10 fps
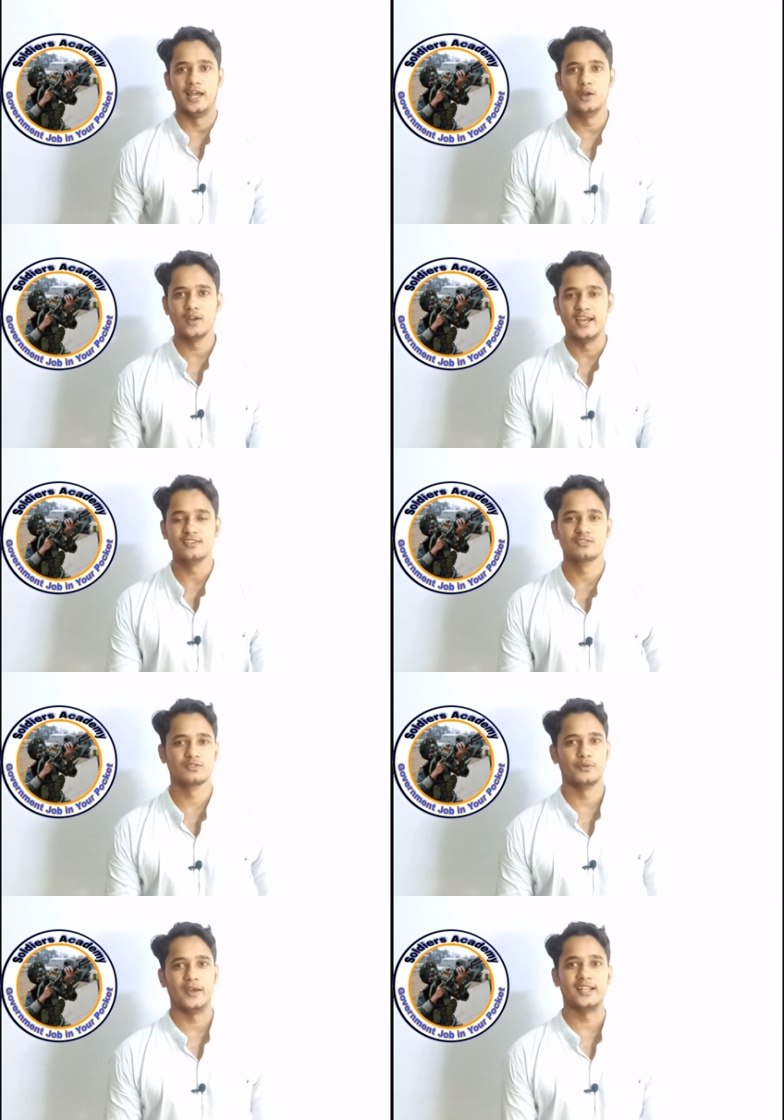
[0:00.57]
हेलो गाइज
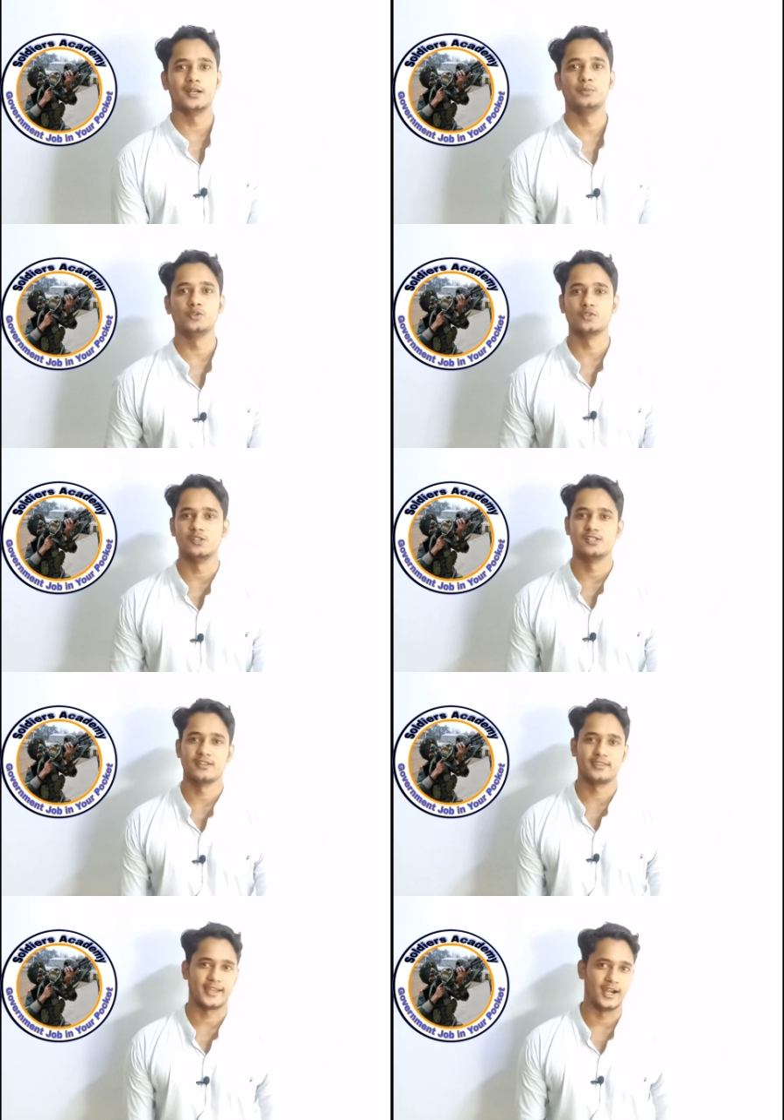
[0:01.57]
वेलकम टू
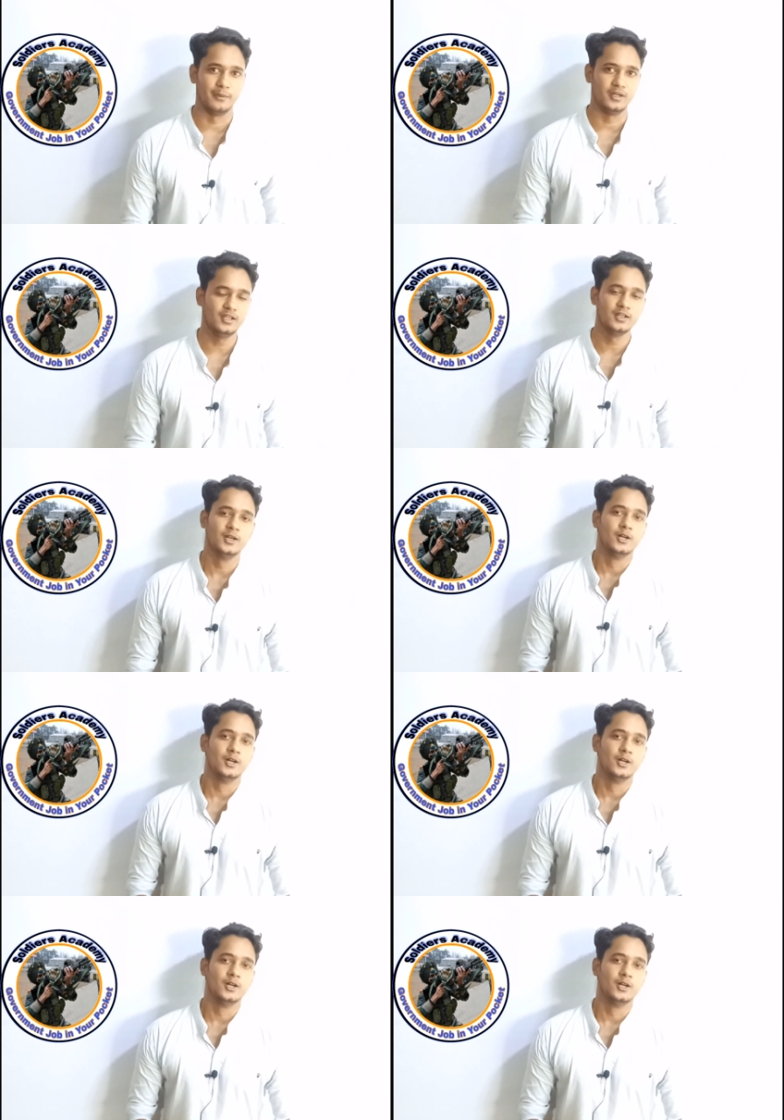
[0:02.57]
सोल्जर्स एकेडमी